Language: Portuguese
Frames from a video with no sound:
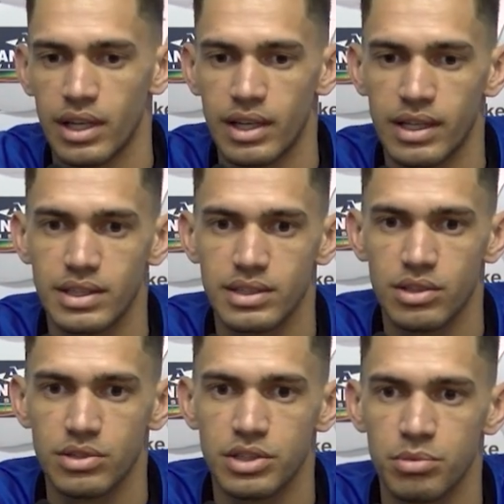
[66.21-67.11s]
Na
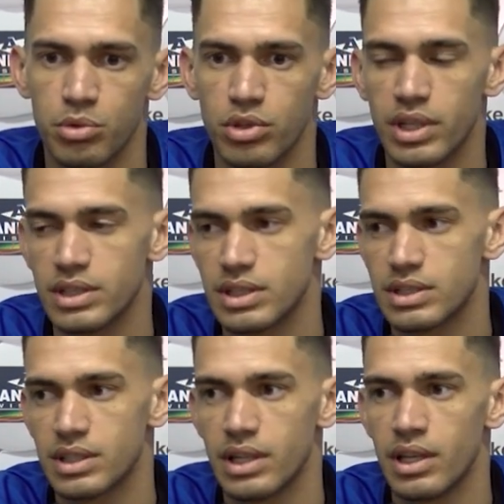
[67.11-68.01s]
questão de mudança,
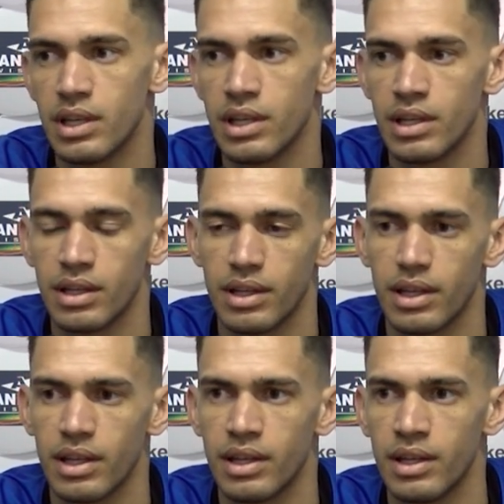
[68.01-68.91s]
assim, ele
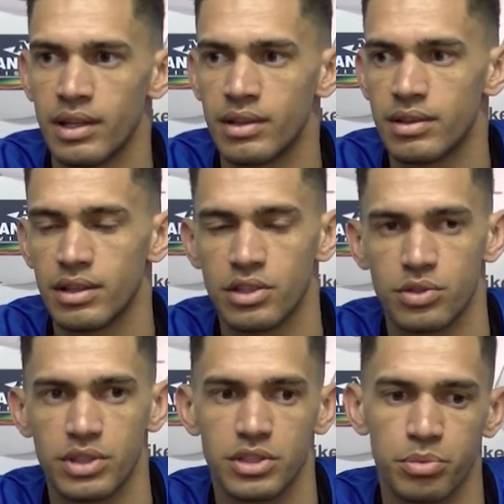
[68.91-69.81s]
ele
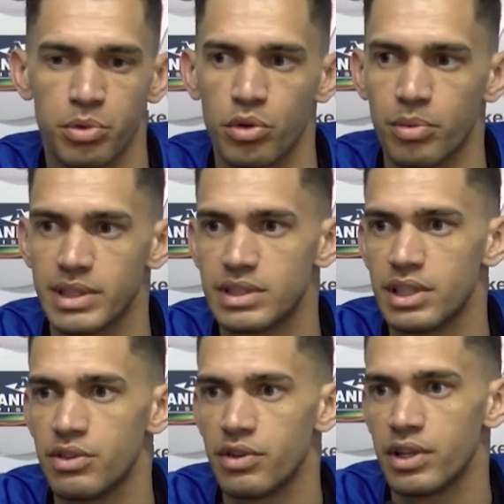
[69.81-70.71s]
deixou a gente um pouco mais
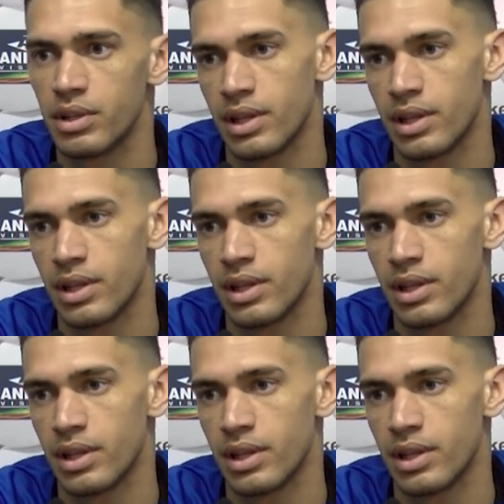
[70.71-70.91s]
livre,